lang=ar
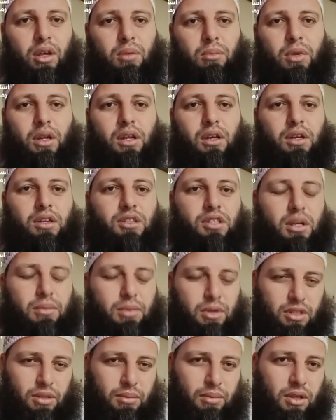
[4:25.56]
من
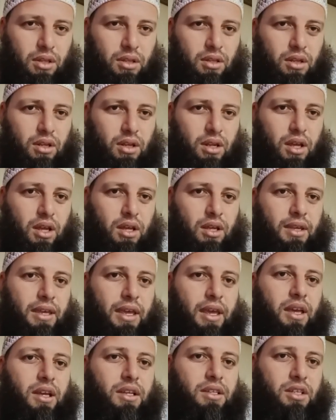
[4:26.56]
الحجامة بإذن الله
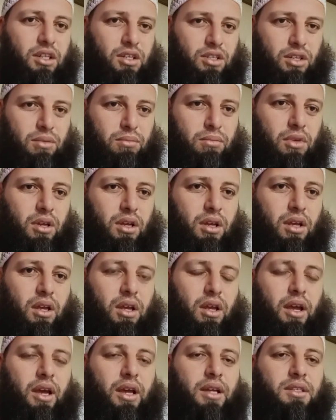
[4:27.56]
يحتجم
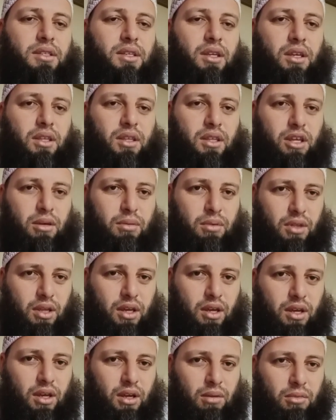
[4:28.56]
حتى يذهب
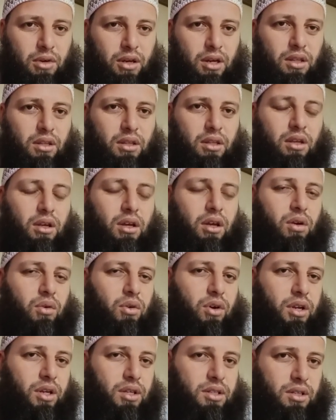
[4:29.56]
ذاك المرض
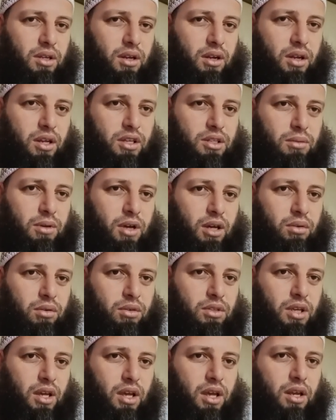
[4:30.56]
ونسأل الله سبحانه
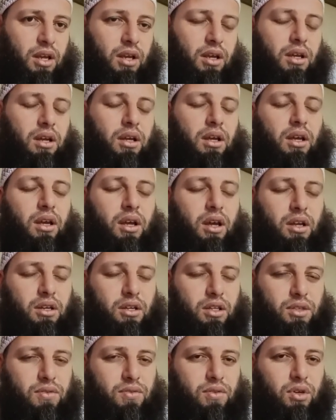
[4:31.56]
وتعالى أن
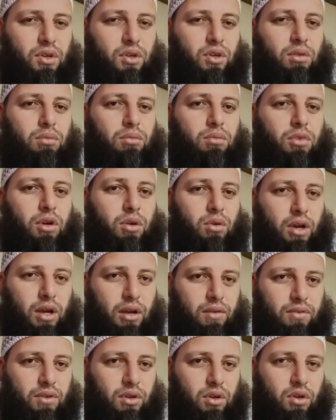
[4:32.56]
يشفيكم
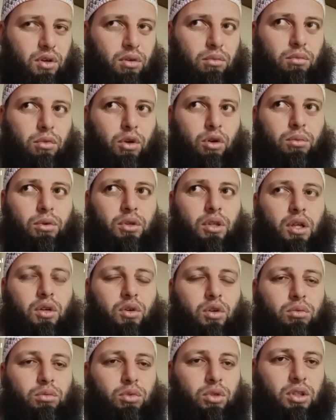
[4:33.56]
ويعافيكم ويبعد
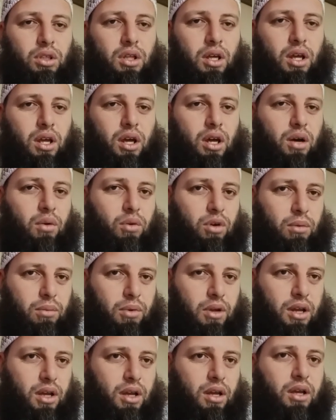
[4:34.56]
عنكم الداء
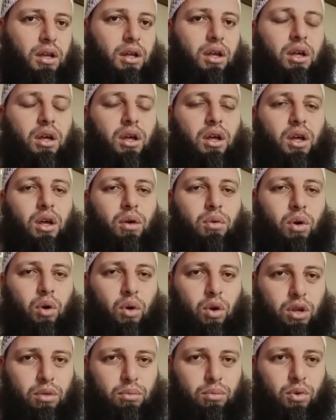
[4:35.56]
والبلاء
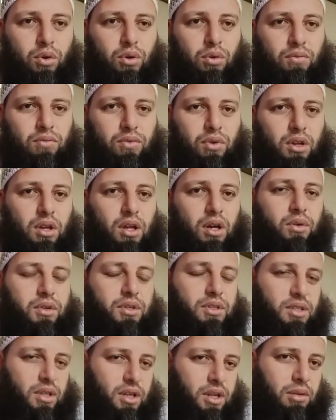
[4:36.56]
وأحبكم في الله
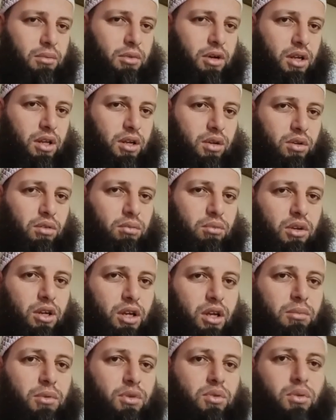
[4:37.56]
والسلام عليكم
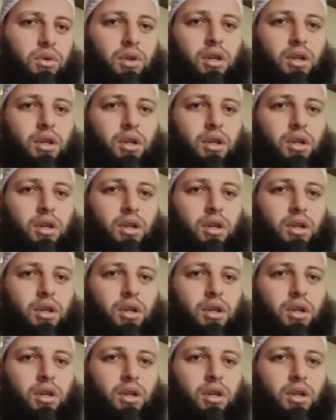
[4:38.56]
ورحمة